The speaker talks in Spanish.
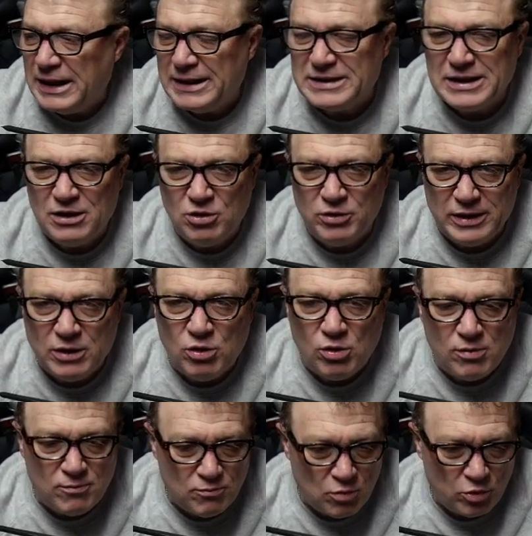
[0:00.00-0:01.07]
Hasta lo
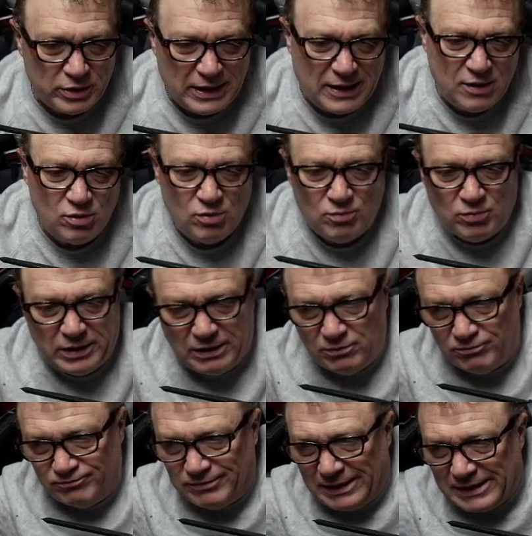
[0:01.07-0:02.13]
dejó morado
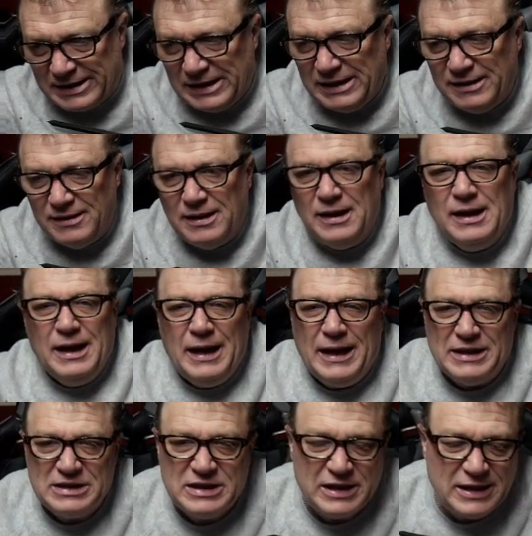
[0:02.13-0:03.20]
aquí
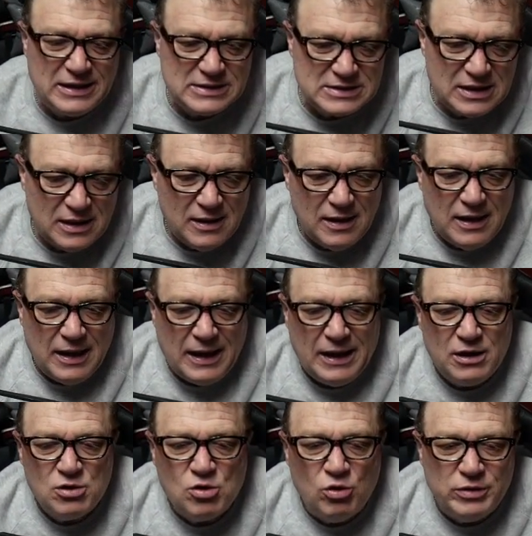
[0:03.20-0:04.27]
atrás
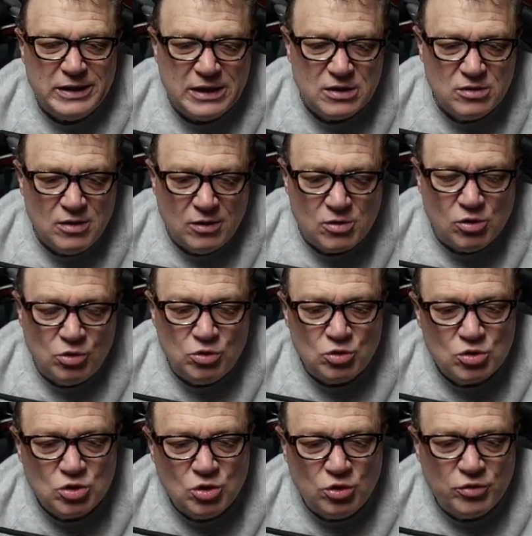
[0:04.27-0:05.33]
al
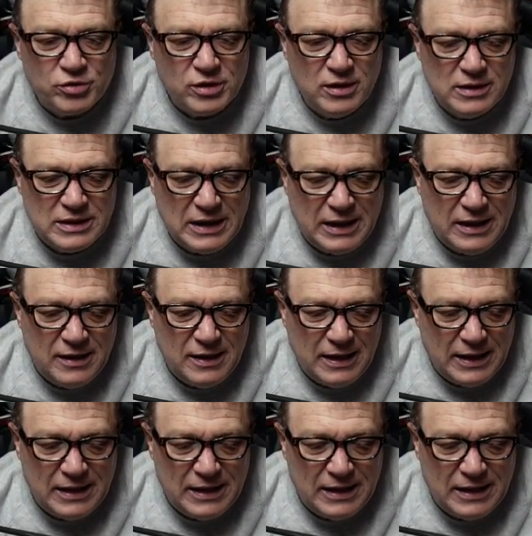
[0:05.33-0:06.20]
conductor del